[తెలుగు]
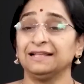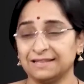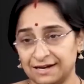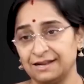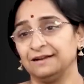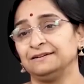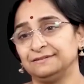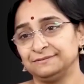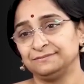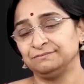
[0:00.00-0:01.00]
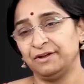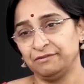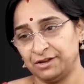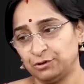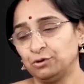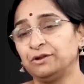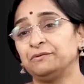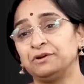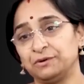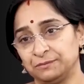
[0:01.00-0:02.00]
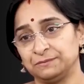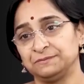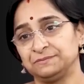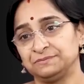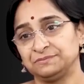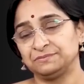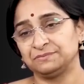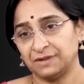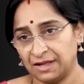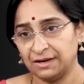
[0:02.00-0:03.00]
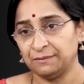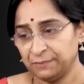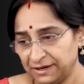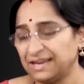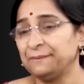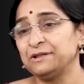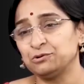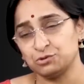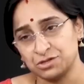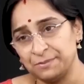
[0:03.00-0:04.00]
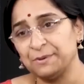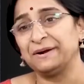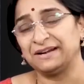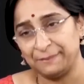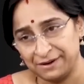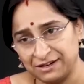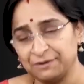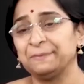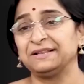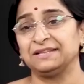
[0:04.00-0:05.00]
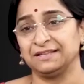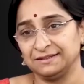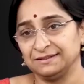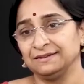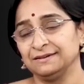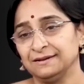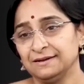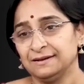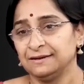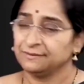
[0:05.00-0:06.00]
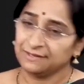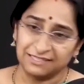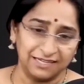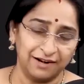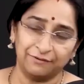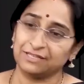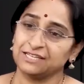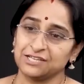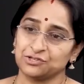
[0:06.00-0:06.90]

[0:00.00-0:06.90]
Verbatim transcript: ఆదరణ మేము నీతోటే ఉన్నాం అని పీటల మీద కూర్చున్నప్పుడు బట్టలు పెట్టడం పద్ధతి సత్యనారాయణ వ్రతం